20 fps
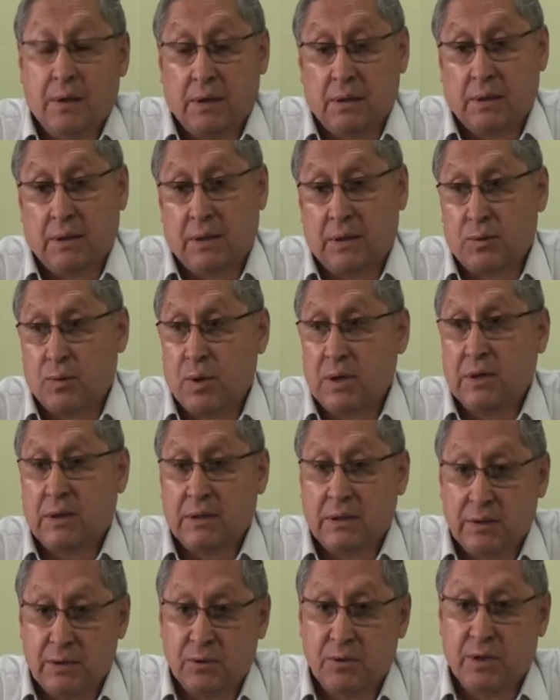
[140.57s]
En el
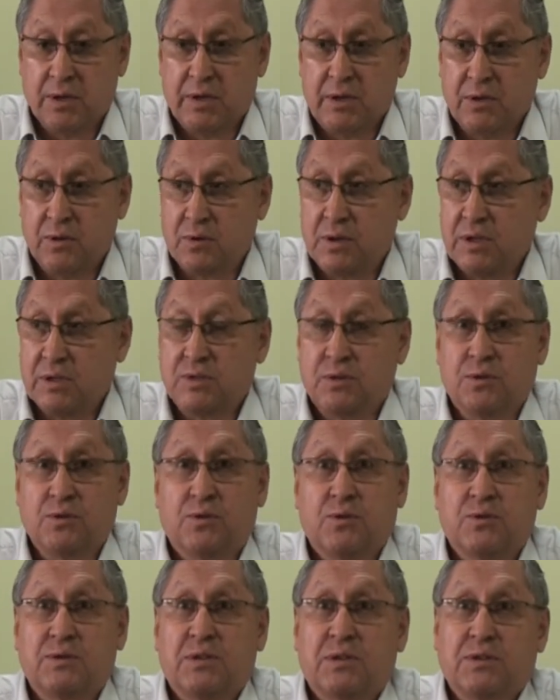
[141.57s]
cual yo le digo que son
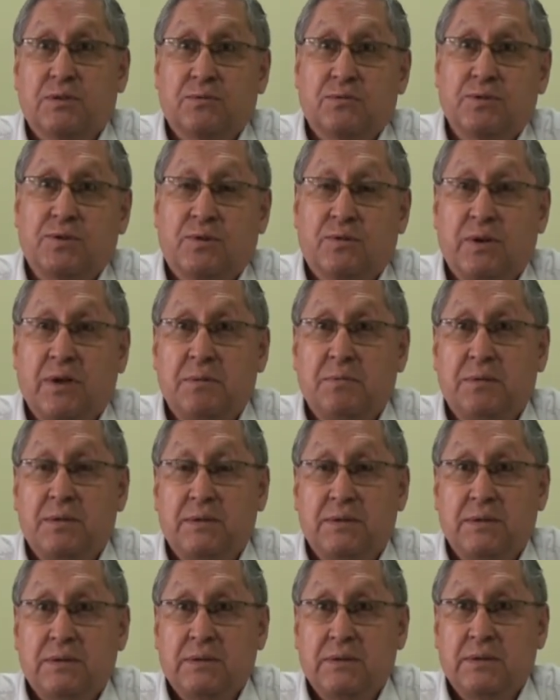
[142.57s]
cosas
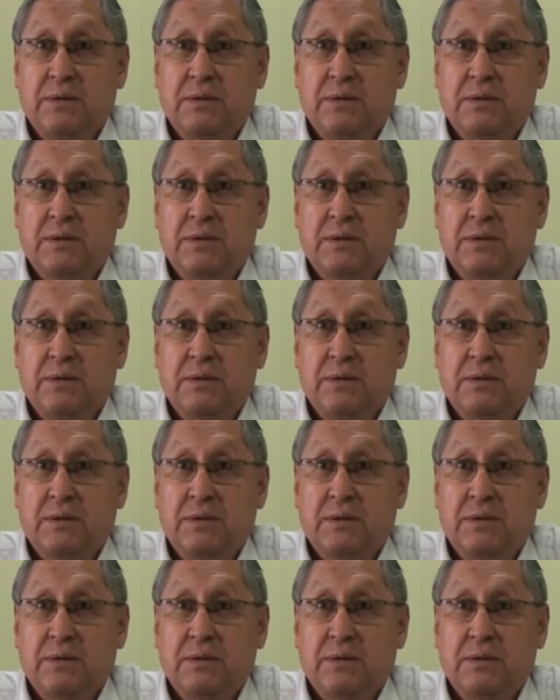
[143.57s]
solucionables,